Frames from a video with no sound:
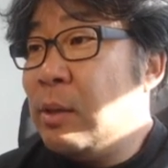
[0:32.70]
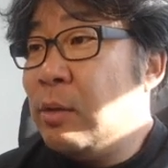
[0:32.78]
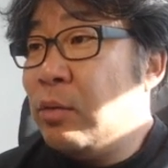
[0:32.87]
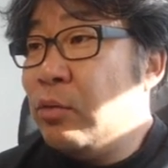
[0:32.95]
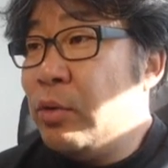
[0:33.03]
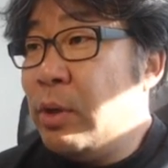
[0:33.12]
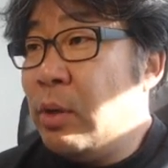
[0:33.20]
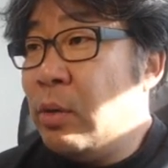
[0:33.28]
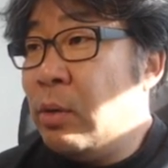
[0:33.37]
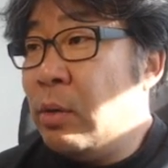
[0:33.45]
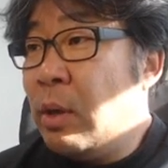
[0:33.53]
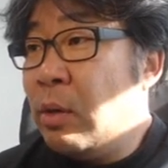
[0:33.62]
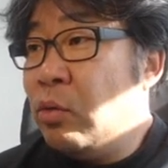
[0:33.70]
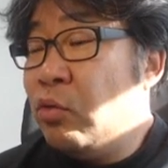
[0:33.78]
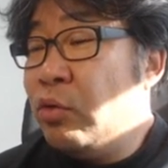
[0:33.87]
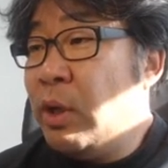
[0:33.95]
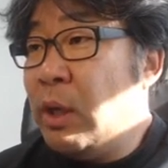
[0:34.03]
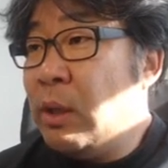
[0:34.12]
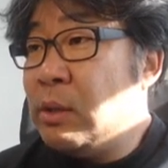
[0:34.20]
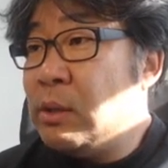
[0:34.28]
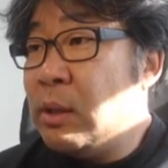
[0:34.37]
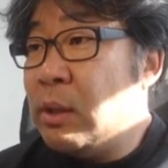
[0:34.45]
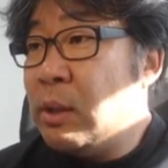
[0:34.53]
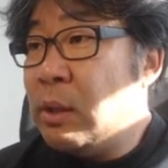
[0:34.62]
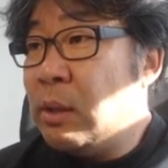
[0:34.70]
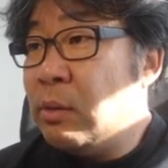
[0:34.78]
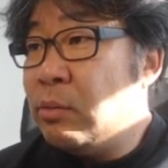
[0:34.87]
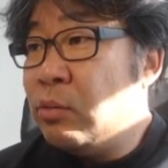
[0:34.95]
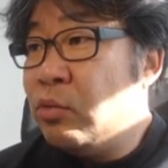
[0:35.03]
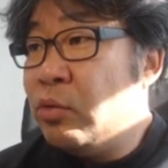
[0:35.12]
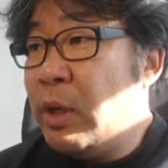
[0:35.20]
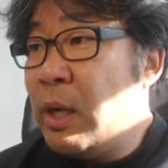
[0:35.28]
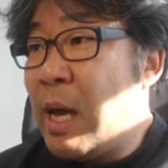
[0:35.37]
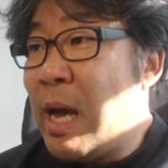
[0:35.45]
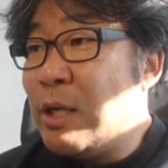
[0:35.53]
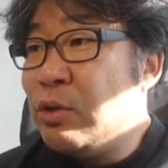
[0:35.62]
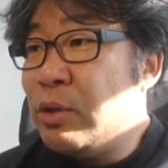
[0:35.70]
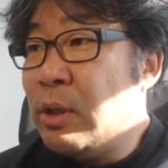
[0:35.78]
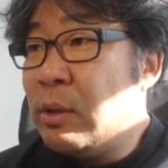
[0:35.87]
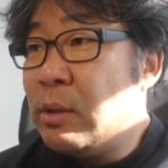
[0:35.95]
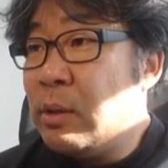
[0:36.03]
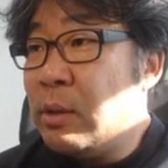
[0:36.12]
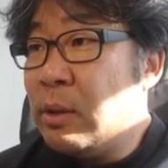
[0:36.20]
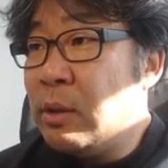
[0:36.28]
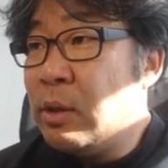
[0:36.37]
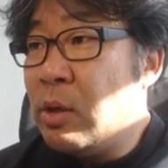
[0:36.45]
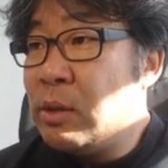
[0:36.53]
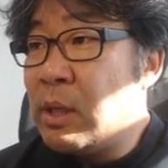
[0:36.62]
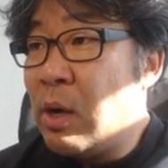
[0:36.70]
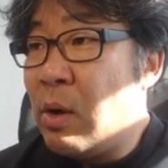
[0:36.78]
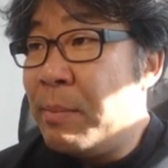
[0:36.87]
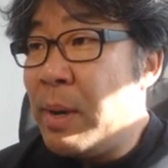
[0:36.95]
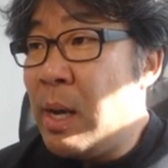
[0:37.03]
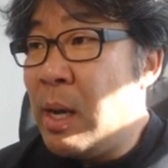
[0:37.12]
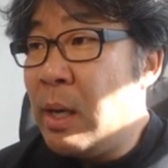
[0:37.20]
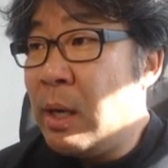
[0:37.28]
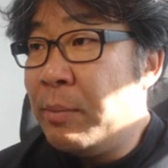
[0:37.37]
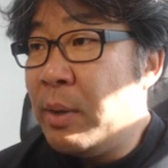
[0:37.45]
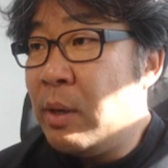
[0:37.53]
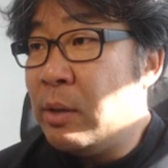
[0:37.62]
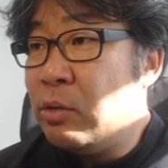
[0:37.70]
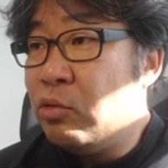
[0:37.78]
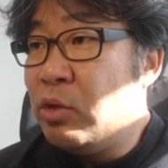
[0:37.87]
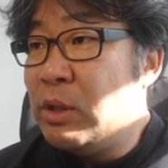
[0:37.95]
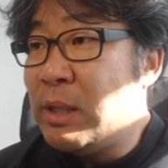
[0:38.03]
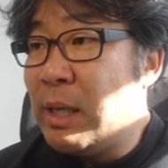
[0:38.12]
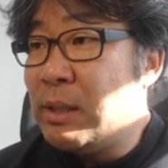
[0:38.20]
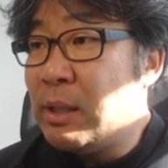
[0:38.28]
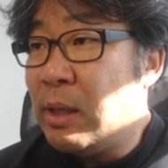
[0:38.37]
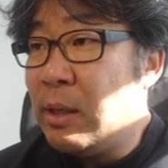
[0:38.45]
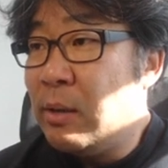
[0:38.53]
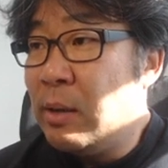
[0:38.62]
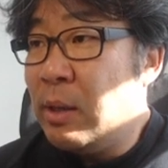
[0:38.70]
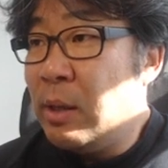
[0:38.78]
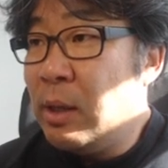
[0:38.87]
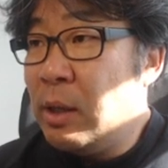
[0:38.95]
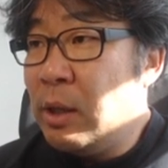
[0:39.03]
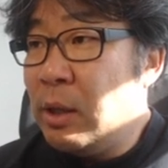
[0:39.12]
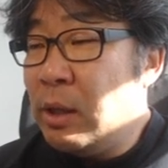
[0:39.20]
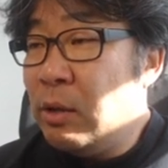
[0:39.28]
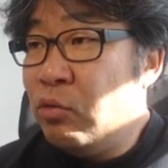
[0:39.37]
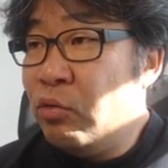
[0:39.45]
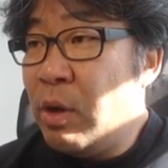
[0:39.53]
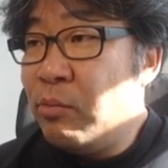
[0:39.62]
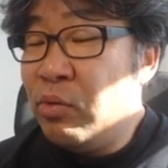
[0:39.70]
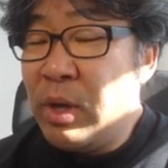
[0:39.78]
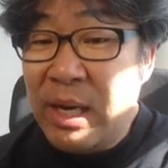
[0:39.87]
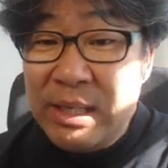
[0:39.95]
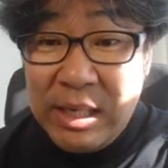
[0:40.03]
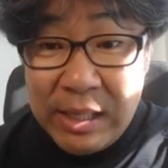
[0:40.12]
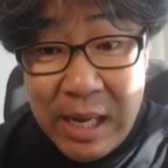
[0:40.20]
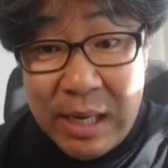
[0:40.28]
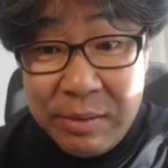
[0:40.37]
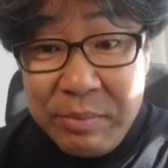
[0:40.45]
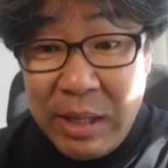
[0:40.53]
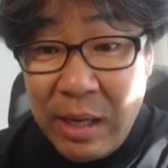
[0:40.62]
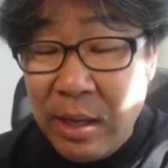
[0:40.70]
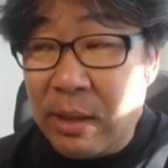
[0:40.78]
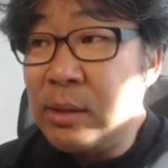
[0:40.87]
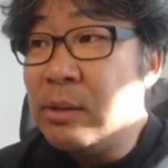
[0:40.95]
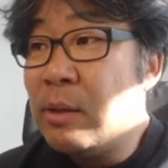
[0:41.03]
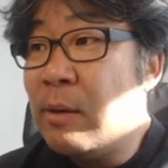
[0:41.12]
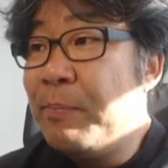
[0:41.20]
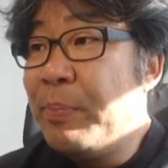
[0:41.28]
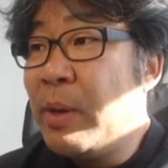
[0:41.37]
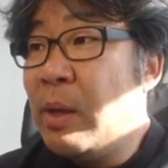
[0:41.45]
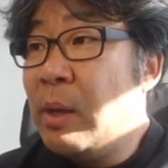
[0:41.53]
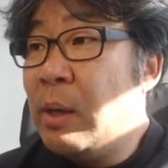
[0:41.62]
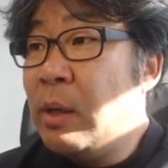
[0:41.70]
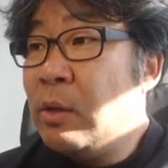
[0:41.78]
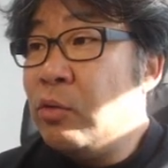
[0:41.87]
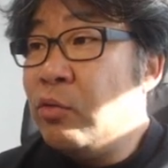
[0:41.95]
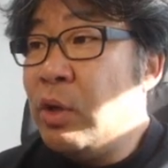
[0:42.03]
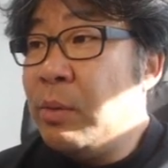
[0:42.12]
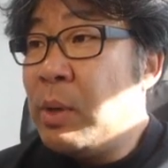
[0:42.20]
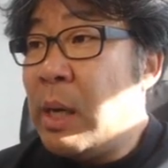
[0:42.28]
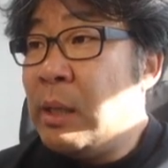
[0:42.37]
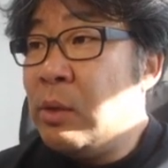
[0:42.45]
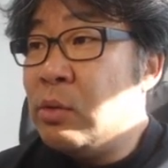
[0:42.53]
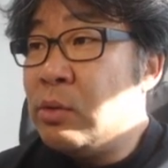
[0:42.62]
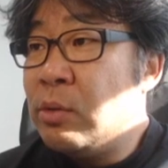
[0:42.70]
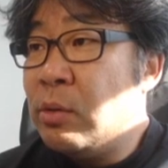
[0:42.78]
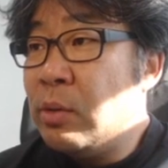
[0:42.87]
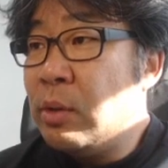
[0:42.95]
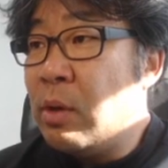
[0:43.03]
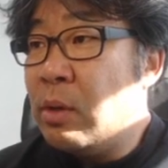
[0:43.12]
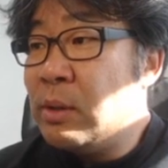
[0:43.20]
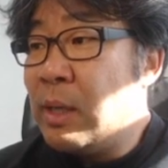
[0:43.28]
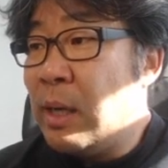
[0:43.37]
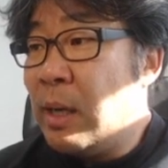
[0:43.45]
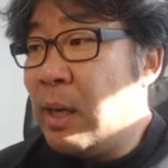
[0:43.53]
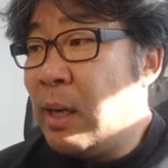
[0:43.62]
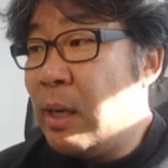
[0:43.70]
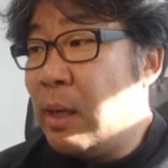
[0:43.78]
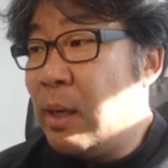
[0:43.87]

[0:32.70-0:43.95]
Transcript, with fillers: 눈이 이게 눈이 이제 눈에 하중이 있거든요. 경사가 완만하면 눈이 쌓이잖아. 이 눈의 무게가 장난 아닙니다. 그래서 눈이 많이 올수록 경사가